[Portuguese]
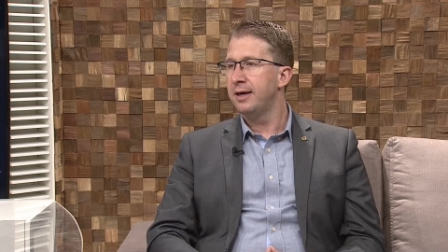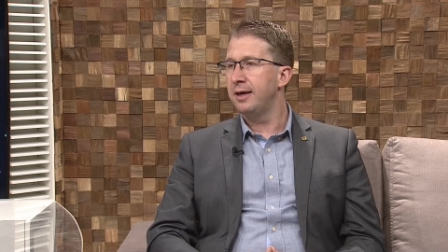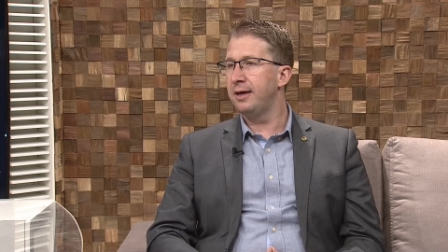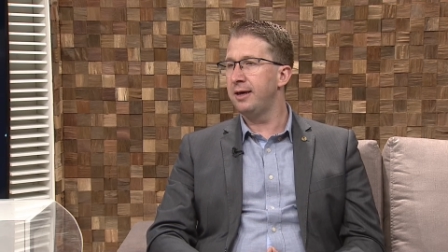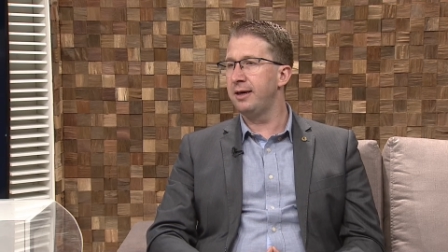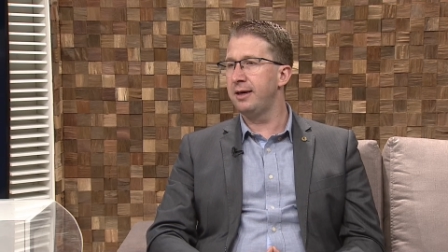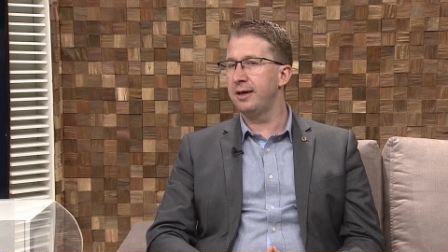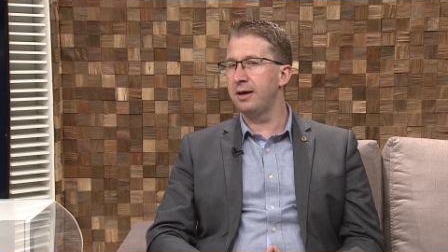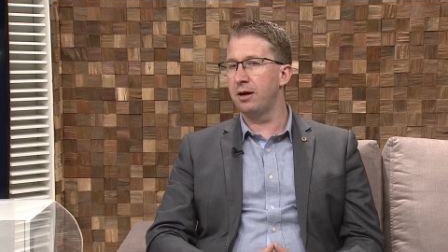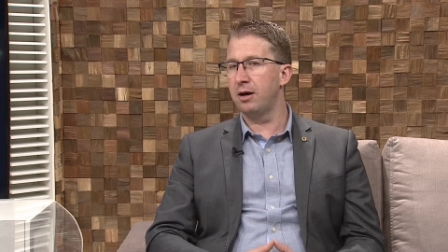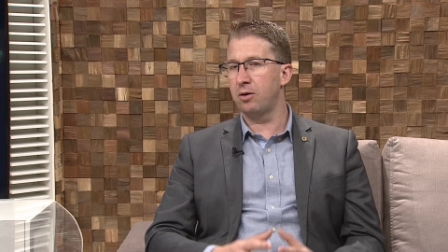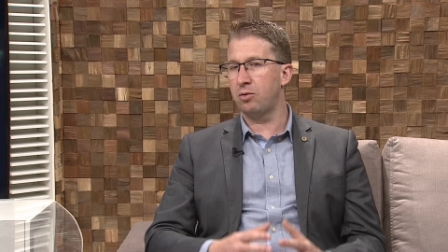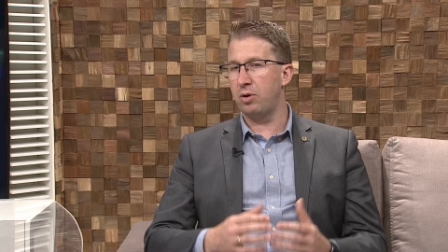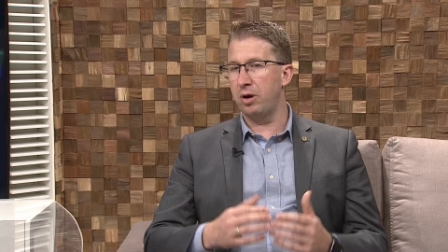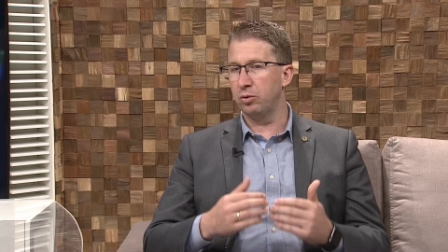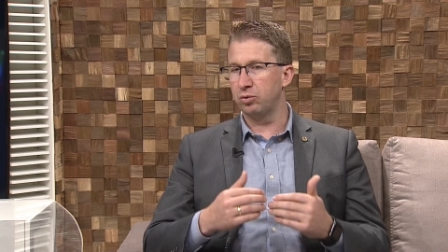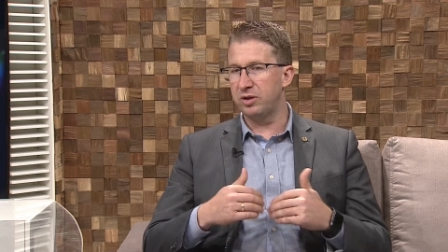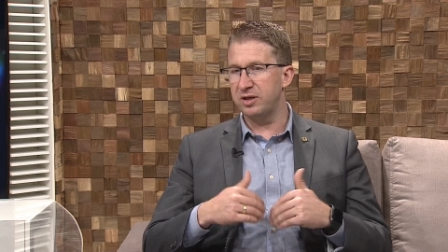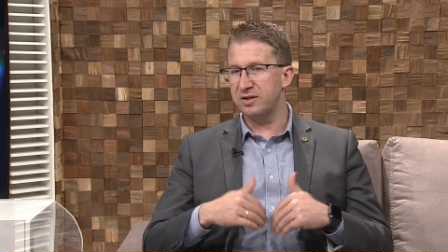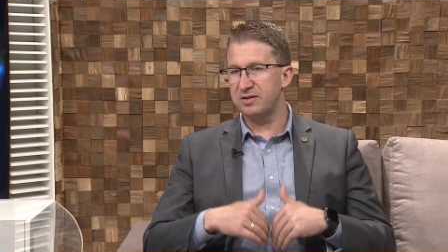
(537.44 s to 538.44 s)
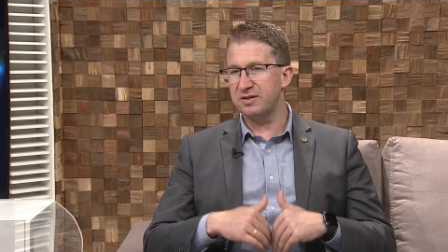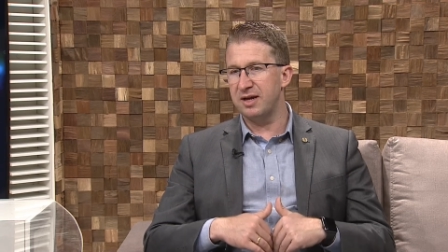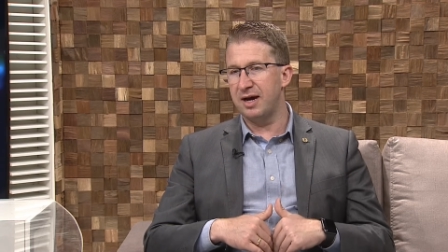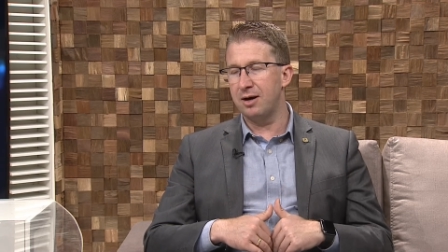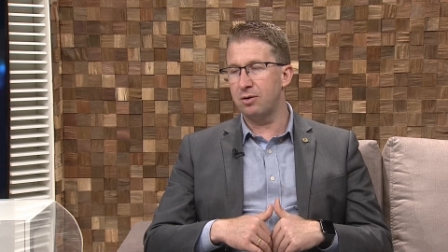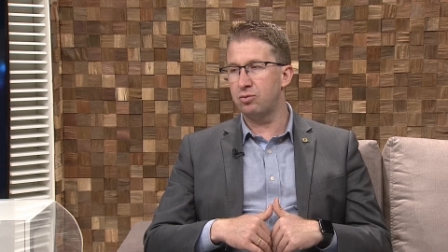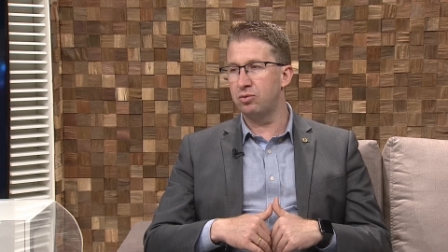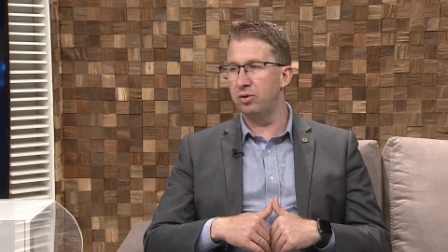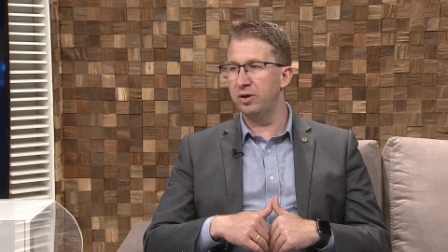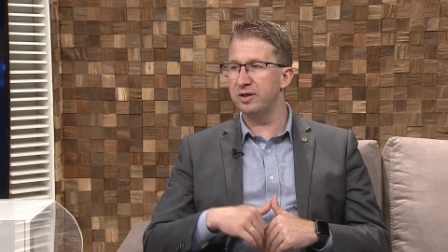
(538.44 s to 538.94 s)
E eh, eu
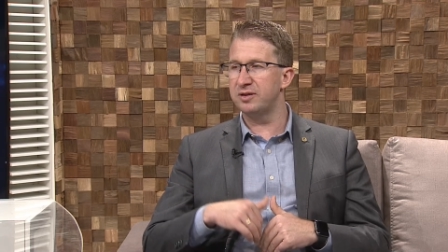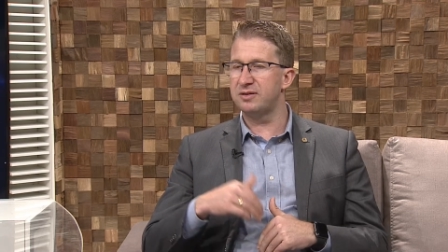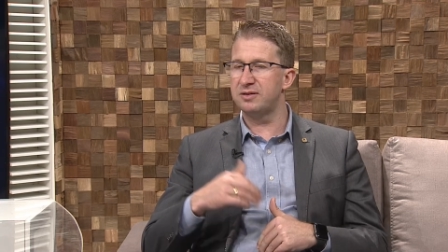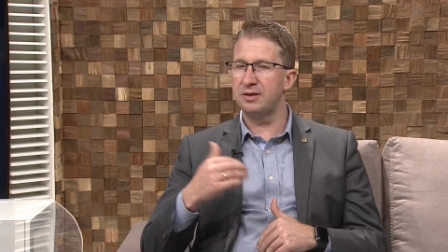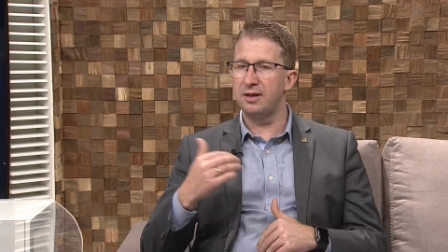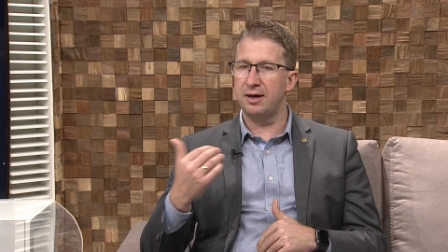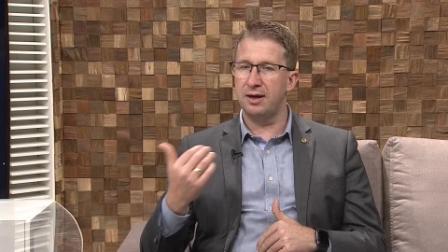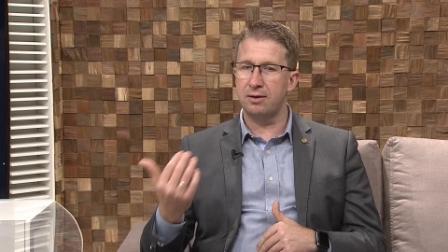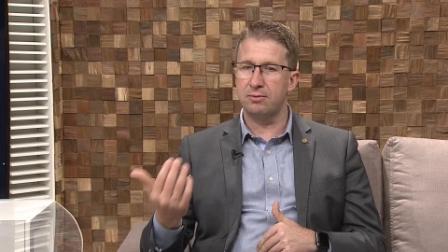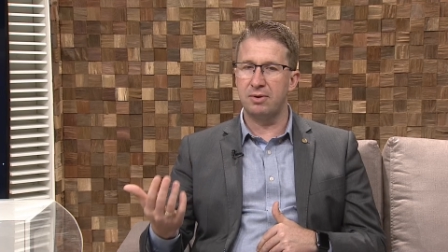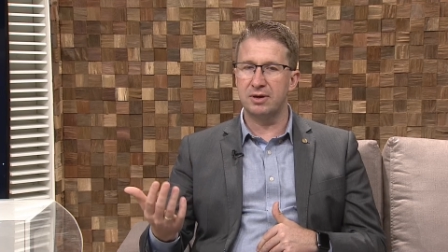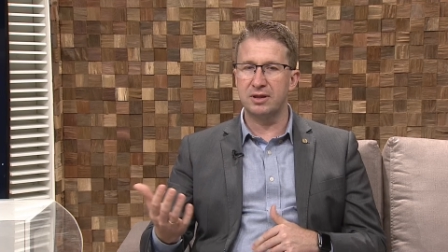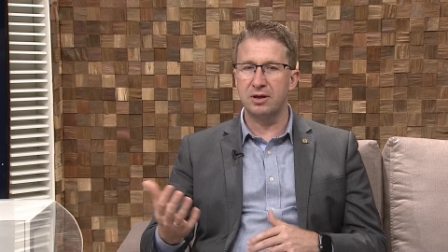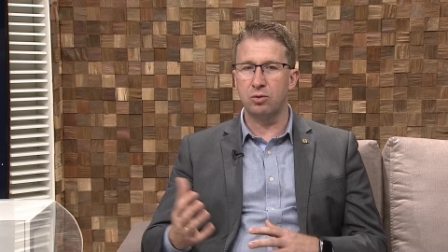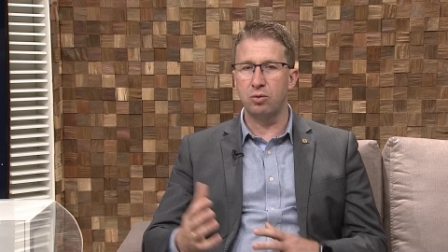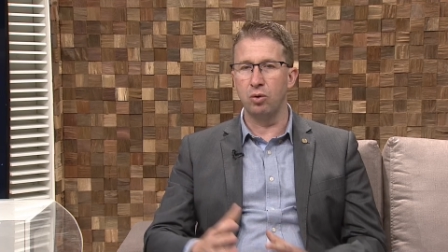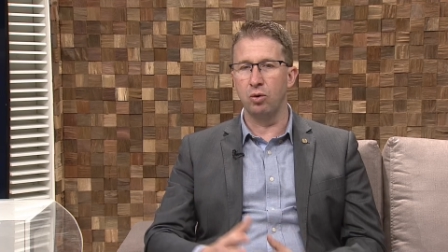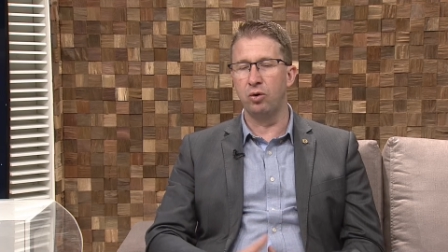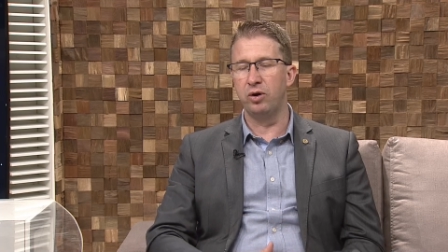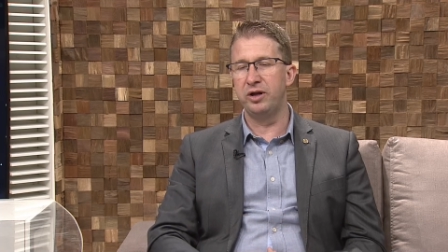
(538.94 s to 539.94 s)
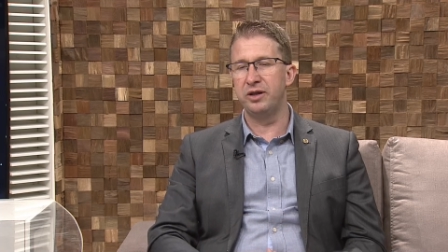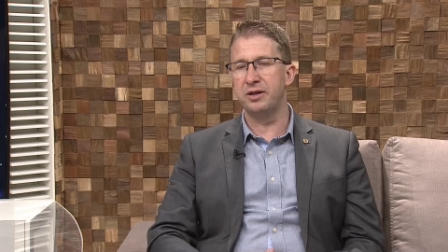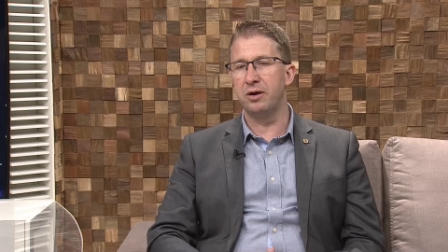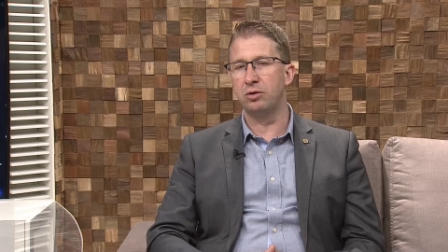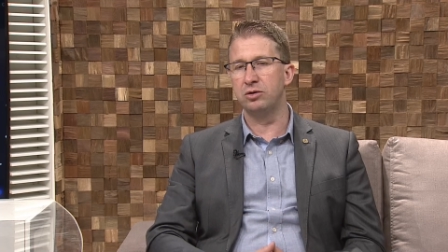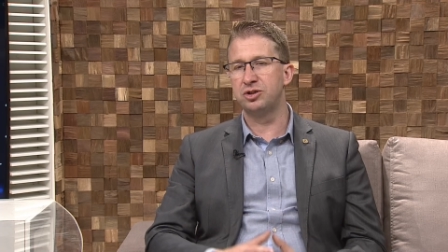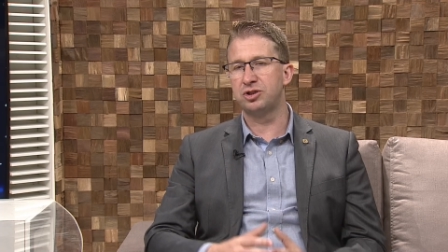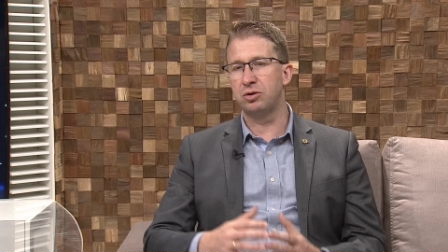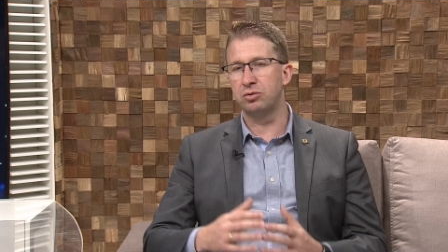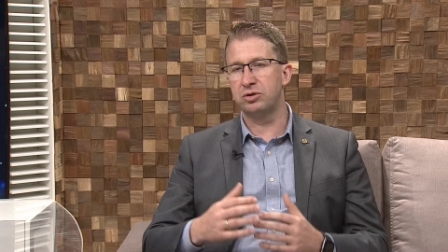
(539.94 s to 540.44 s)
destaco esse da Quarta Colônia,
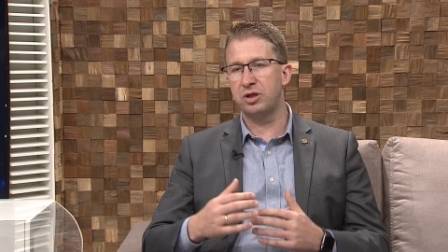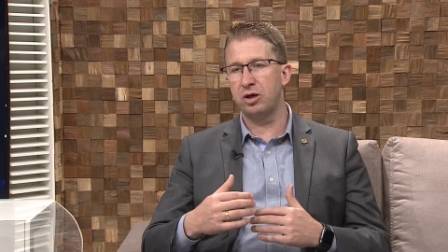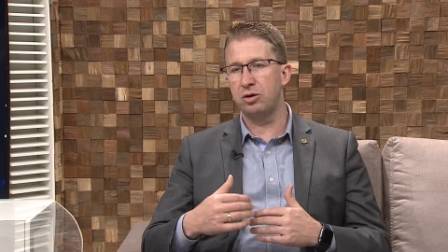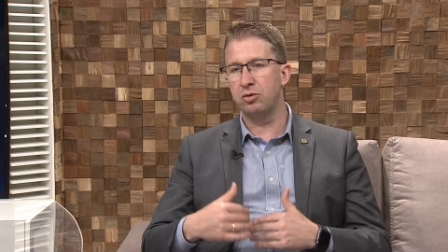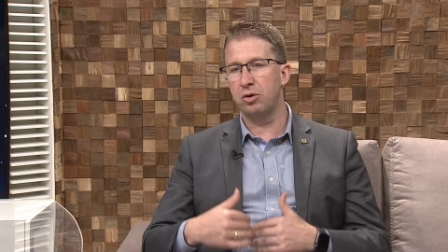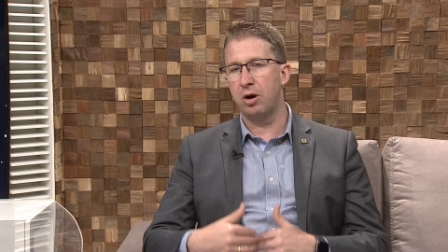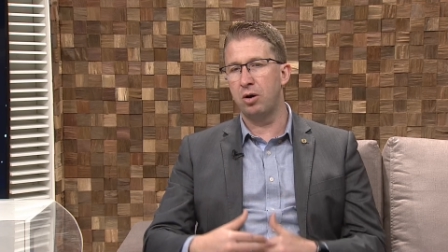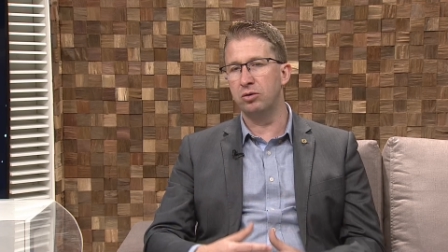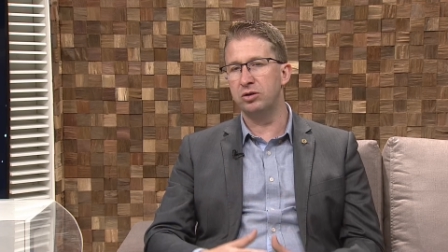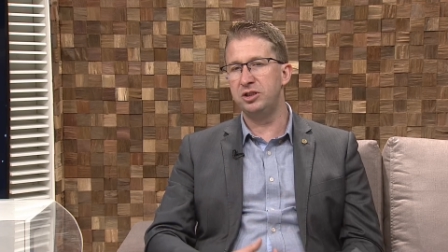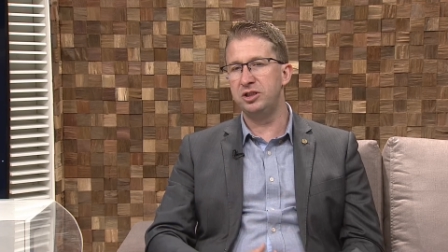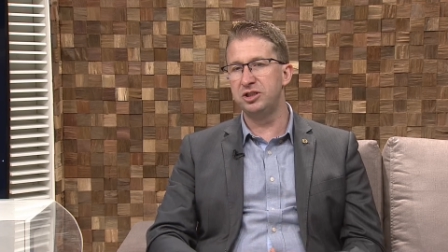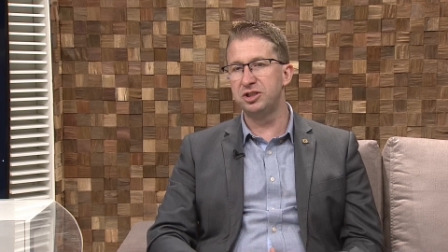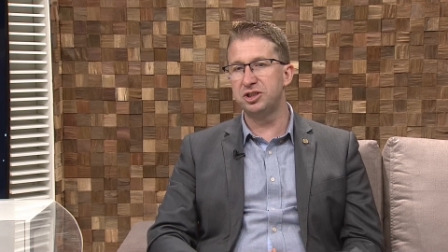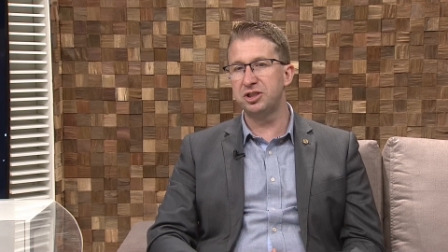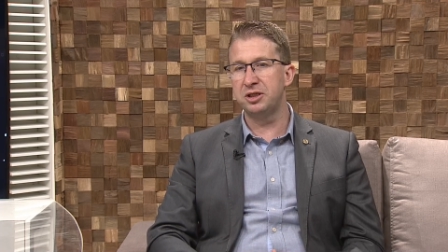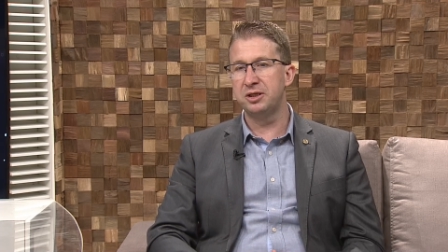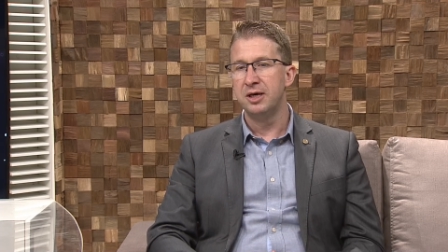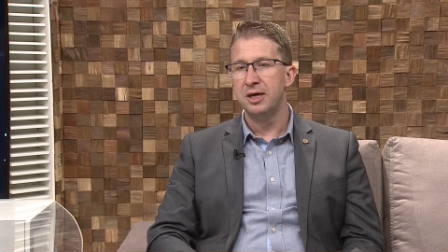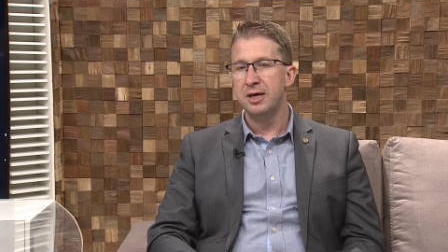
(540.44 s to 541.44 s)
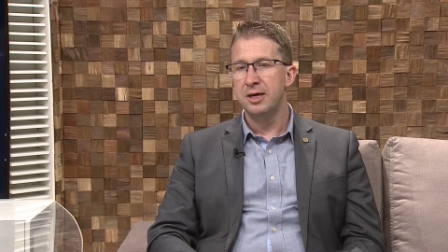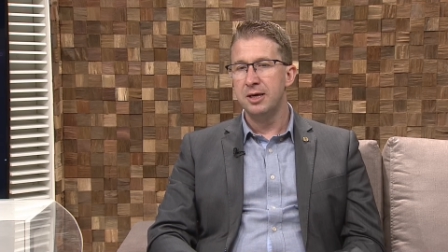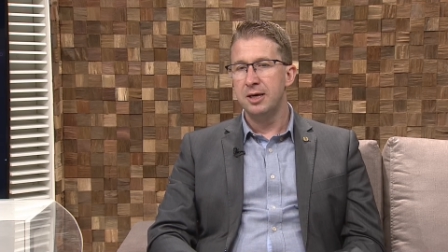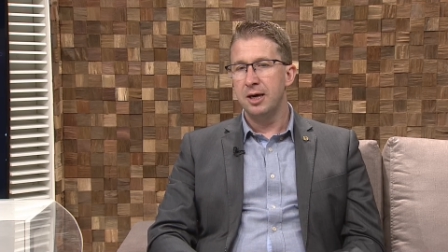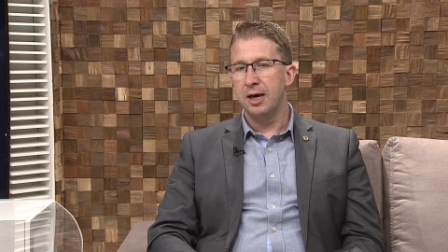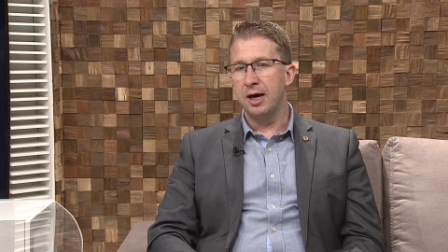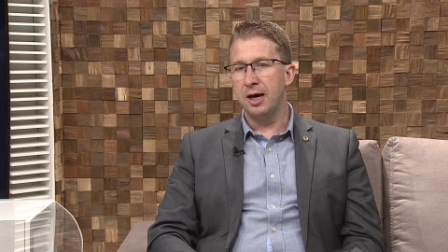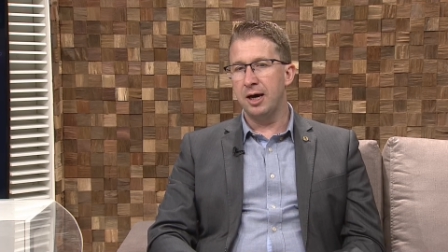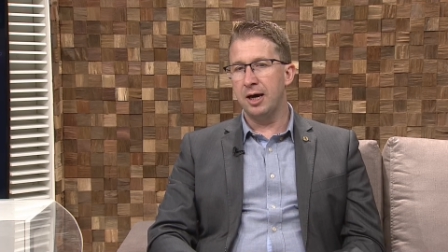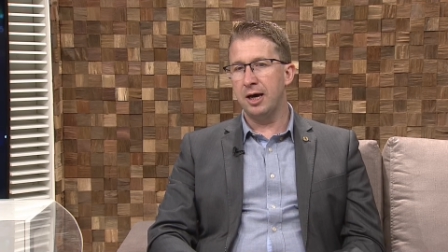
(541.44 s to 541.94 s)
da onde que eu tenho a origem,
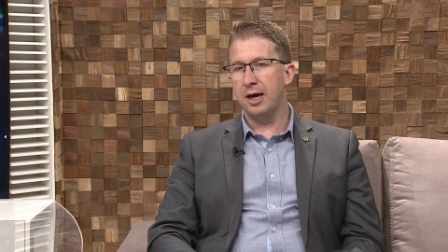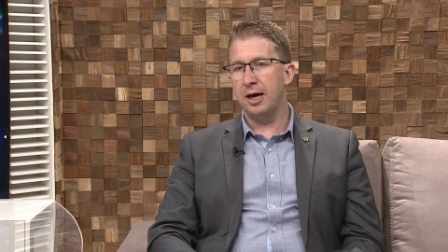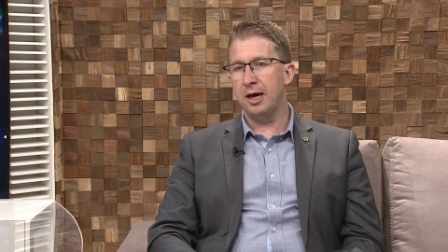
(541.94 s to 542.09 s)
uh,